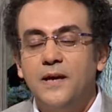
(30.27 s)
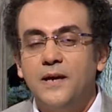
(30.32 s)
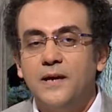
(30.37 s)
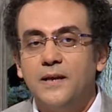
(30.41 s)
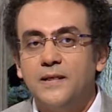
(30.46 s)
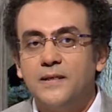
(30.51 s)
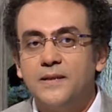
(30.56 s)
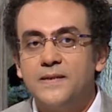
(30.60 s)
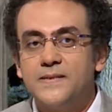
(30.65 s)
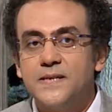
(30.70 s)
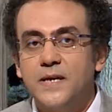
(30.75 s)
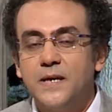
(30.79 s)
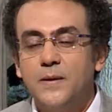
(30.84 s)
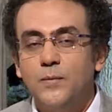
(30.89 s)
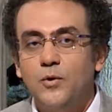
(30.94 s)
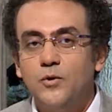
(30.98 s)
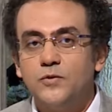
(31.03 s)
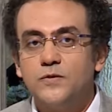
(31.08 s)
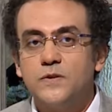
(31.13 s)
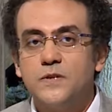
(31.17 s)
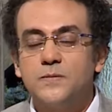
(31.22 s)

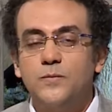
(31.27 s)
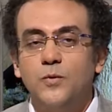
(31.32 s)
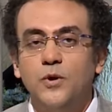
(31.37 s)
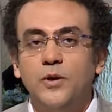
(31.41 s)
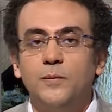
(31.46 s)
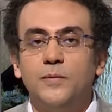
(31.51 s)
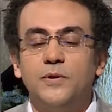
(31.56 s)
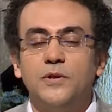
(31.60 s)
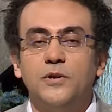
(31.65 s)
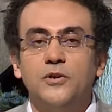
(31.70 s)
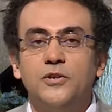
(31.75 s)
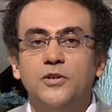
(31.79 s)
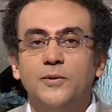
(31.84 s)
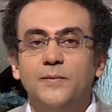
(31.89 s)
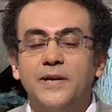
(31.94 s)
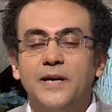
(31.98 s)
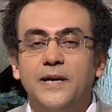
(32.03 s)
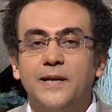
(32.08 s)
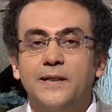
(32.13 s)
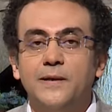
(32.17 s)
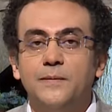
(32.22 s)
التسامح استاذ محب النهارده
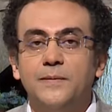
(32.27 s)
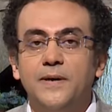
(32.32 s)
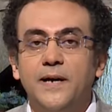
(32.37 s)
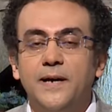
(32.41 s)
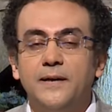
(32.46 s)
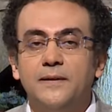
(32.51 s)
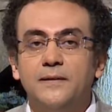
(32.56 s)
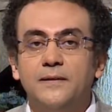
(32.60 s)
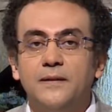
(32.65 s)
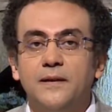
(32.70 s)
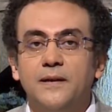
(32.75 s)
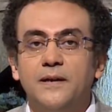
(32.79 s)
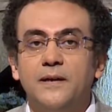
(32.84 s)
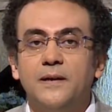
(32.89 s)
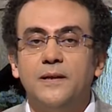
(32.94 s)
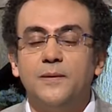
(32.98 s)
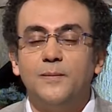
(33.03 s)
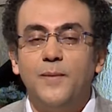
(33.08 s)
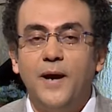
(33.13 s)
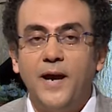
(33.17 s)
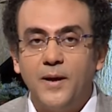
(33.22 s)
بيتكلمنا عن
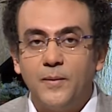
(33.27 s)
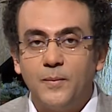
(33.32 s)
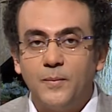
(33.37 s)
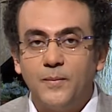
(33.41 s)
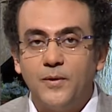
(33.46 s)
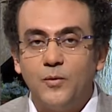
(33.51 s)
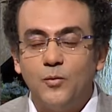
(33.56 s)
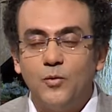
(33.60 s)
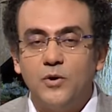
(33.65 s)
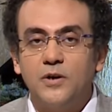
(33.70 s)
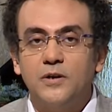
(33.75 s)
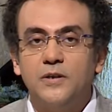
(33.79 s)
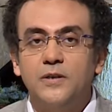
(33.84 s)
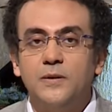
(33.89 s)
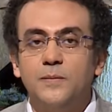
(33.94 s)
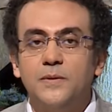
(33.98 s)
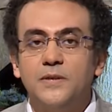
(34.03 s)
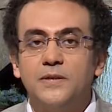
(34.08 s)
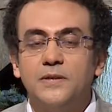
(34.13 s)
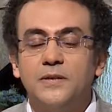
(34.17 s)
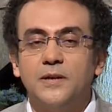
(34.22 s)
المحبه
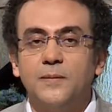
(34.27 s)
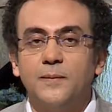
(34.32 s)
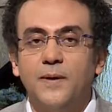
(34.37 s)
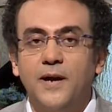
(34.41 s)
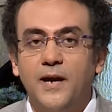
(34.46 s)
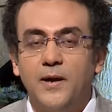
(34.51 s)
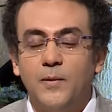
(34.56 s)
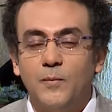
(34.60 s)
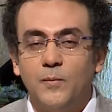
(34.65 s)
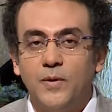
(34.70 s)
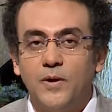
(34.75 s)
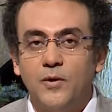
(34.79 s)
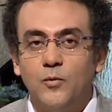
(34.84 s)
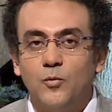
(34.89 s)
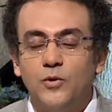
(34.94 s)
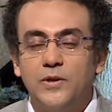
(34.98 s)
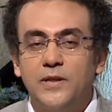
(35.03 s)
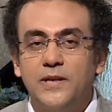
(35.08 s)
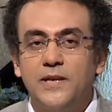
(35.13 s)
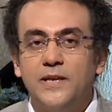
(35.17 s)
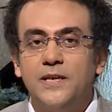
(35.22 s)
وقيمه المحبه
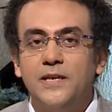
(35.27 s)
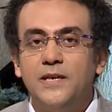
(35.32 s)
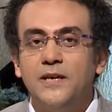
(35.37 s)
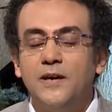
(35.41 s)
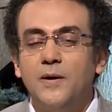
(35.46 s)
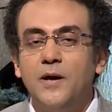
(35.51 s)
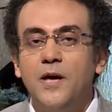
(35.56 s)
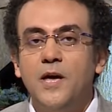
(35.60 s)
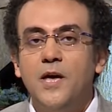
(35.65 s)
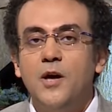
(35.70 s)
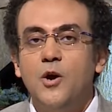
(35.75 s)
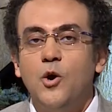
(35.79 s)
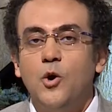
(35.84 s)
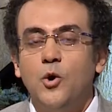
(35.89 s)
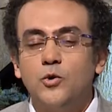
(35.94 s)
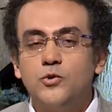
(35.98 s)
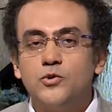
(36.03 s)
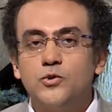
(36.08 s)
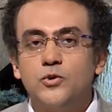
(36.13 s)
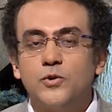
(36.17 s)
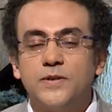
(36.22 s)
واللي هي
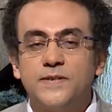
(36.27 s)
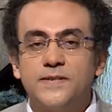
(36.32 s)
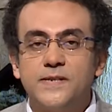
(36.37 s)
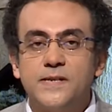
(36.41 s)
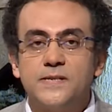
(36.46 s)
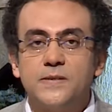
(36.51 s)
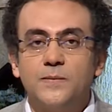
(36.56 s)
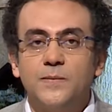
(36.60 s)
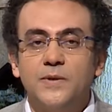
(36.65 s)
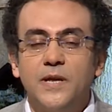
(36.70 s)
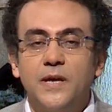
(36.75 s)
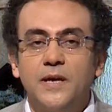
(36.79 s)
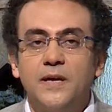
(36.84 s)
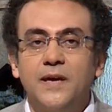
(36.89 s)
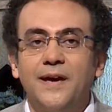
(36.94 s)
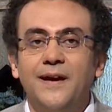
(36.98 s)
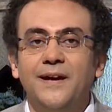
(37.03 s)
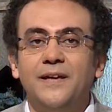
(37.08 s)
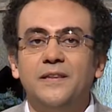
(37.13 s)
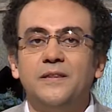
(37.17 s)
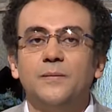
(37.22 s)
عنصر اساسي منها هي
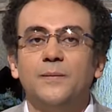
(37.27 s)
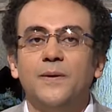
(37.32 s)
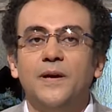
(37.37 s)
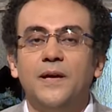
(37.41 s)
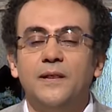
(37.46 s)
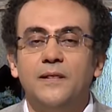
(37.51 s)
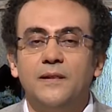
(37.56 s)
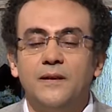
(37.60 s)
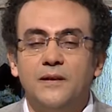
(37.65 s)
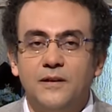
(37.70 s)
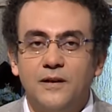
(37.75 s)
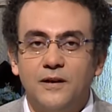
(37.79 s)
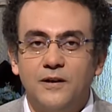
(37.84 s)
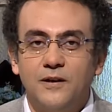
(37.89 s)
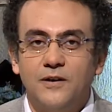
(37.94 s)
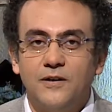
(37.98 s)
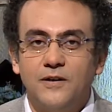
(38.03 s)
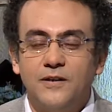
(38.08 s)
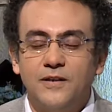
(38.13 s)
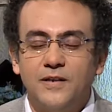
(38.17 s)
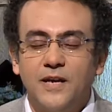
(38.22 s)
احتمال
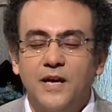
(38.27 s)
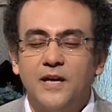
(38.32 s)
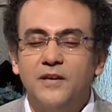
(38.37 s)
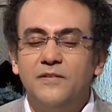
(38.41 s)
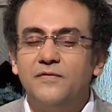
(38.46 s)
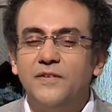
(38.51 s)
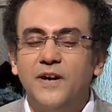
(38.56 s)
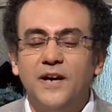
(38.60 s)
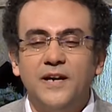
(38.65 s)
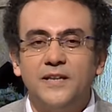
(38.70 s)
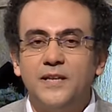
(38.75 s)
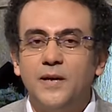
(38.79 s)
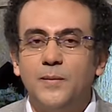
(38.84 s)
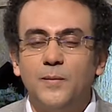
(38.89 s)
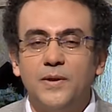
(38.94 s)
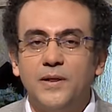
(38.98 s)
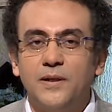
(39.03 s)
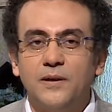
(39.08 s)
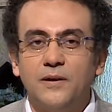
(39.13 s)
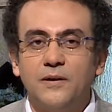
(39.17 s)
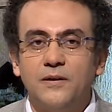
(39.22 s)
الاخرين كيف
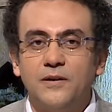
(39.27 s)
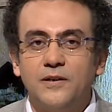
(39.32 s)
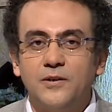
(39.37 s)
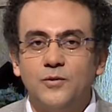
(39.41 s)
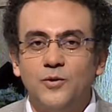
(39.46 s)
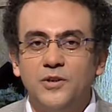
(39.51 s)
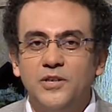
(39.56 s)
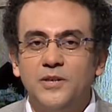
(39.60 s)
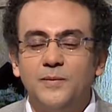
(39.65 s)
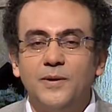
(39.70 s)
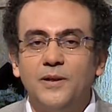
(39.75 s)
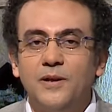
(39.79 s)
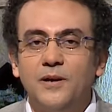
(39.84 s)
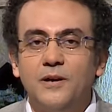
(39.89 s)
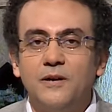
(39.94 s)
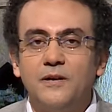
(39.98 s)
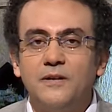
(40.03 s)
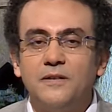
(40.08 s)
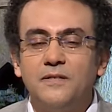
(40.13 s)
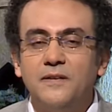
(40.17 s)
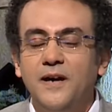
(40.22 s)
احتمل الاخرين احتمال
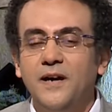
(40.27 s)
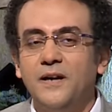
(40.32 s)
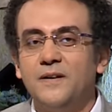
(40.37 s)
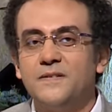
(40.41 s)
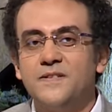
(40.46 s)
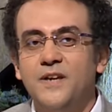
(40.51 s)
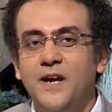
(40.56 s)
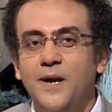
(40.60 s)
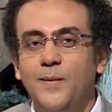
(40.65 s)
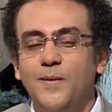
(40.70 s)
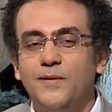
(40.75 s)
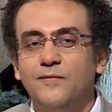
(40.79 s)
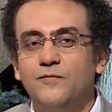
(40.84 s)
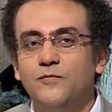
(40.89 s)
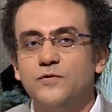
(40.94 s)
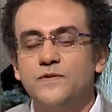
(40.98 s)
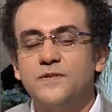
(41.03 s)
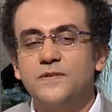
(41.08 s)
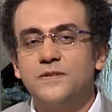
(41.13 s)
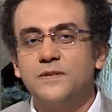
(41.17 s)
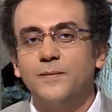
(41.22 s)
الاخرين ده حاجه صعبه في
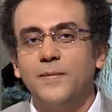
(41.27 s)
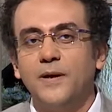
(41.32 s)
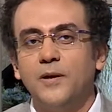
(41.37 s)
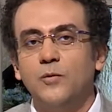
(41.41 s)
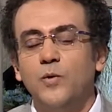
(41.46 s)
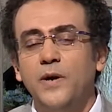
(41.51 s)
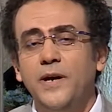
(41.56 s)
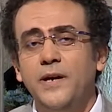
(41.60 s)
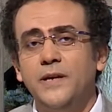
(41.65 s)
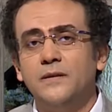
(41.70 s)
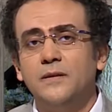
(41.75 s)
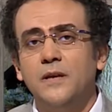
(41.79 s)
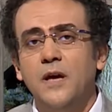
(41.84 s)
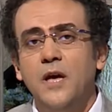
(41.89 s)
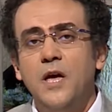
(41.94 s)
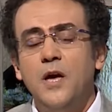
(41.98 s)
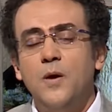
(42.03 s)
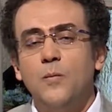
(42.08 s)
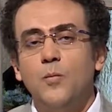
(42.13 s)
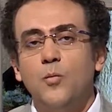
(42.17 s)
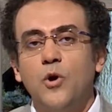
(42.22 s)
وسط ما الواحد
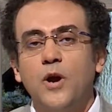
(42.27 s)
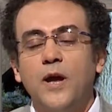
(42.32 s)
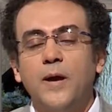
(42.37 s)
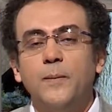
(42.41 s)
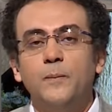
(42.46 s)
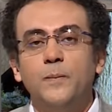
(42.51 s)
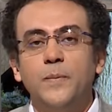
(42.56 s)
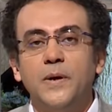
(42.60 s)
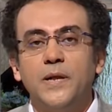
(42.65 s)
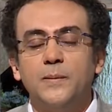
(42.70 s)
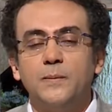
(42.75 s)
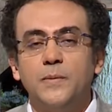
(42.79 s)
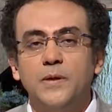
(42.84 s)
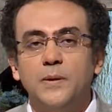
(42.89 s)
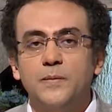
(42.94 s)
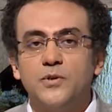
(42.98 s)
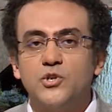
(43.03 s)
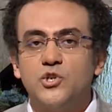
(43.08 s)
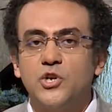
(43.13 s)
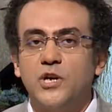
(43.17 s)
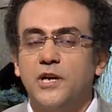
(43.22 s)
مكبل
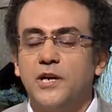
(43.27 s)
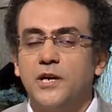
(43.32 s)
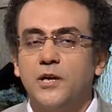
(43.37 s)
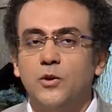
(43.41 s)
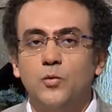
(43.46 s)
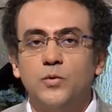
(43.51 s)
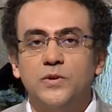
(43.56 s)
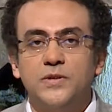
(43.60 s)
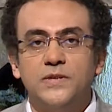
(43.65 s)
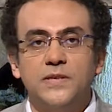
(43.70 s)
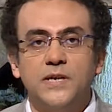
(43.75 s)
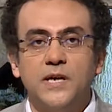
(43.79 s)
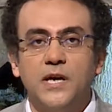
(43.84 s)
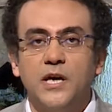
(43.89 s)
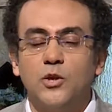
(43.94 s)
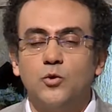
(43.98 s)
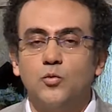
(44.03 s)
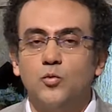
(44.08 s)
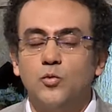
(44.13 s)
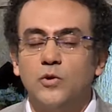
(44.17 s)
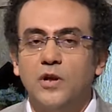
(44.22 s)
بالمشاكل
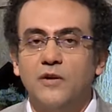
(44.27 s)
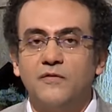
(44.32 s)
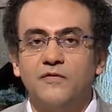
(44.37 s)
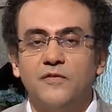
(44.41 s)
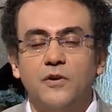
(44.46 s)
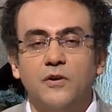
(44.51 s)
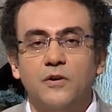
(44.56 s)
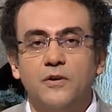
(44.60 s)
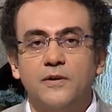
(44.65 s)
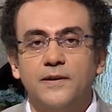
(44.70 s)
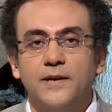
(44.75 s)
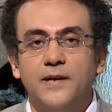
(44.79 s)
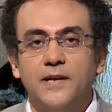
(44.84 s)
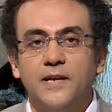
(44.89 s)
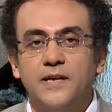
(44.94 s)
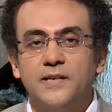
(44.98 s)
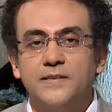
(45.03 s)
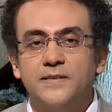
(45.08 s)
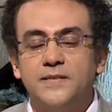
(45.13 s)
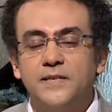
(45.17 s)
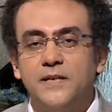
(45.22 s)
والضيقات والافكار
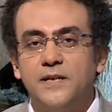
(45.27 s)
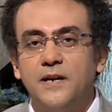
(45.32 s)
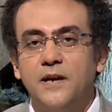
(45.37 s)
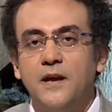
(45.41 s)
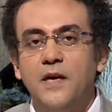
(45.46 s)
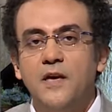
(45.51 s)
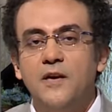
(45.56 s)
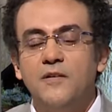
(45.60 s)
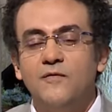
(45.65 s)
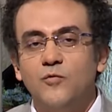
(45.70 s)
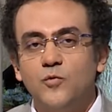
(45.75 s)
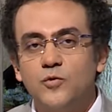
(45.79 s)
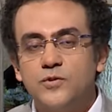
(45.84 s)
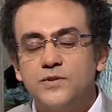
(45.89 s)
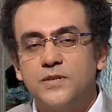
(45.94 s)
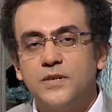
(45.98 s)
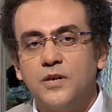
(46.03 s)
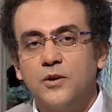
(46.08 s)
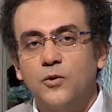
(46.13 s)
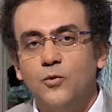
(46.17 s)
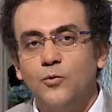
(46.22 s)
الكتيره في
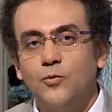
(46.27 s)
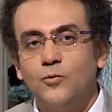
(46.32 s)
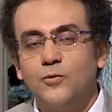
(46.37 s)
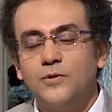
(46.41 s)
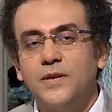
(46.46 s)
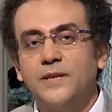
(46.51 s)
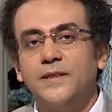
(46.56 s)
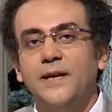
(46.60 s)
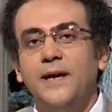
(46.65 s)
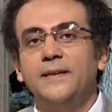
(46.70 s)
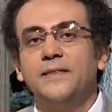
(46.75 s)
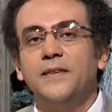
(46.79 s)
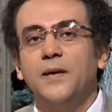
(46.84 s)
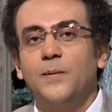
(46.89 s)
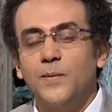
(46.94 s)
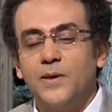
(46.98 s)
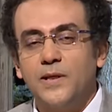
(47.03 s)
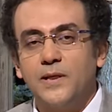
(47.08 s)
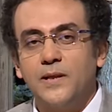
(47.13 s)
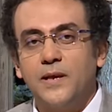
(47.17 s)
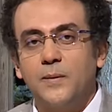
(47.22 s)
وسط ده كله انت
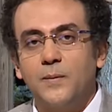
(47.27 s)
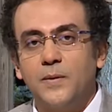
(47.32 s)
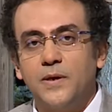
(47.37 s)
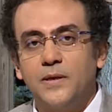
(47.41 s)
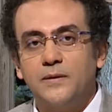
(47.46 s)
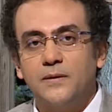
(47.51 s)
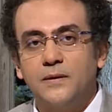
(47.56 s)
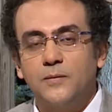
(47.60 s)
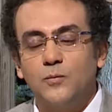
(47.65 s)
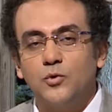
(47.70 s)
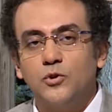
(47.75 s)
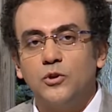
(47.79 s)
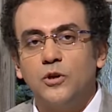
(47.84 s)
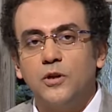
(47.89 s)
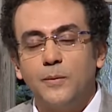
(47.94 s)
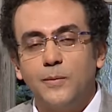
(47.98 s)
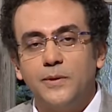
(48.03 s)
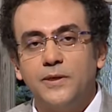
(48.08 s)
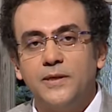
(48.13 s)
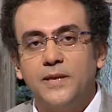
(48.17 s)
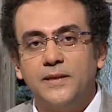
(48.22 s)
تحتمل كمان
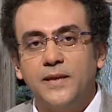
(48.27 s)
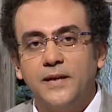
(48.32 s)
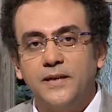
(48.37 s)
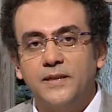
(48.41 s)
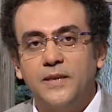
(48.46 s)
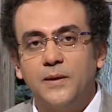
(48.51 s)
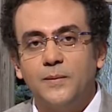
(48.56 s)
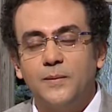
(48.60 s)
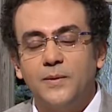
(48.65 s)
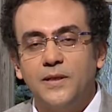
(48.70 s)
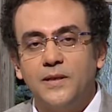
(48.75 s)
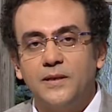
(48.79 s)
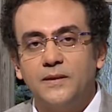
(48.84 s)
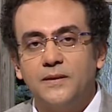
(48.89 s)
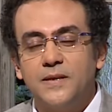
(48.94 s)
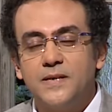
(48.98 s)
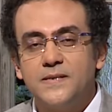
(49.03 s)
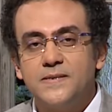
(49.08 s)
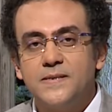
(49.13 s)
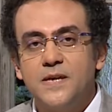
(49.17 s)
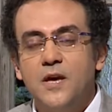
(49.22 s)
مطالب انت تحتمل
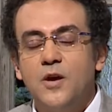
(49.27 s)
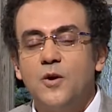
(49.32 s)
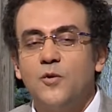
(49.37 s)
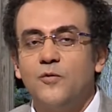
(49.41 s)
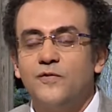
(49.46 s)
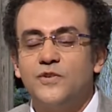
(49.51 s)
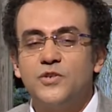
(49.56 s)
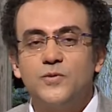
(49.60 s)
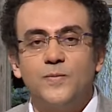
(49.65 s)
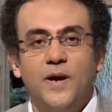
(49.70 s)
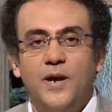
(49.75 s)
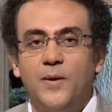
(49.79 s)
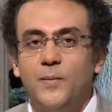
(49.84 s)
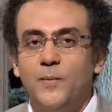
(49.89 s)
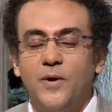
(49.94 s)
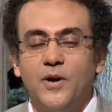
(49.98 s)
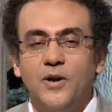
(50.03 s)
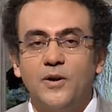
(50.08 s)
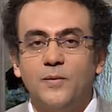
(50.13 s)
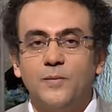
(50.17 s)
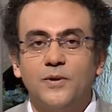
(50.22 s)
الناس مفيش
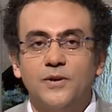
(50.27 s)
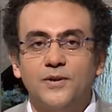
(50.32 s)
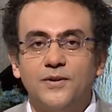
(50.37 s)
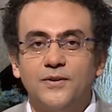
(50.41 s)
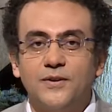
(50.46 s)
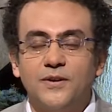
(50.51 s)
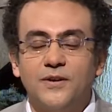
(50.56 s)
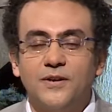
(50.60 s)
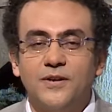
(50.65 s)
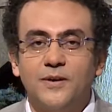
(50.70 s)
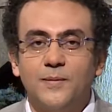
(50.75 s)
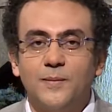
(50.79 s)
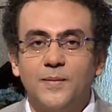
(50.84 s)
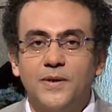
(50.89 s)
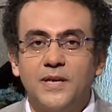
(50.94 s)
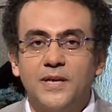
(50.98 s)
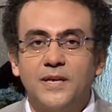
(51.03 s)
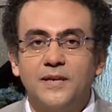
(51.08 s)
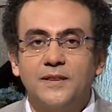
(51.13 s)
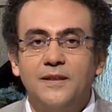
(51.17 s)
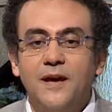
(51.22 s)
محبه اكبر آه،
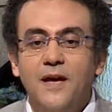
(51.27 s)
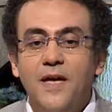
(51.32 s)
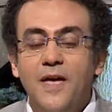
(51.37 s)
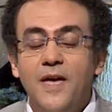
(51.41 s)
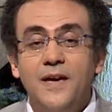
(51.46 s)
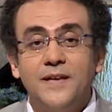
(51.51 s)
من كده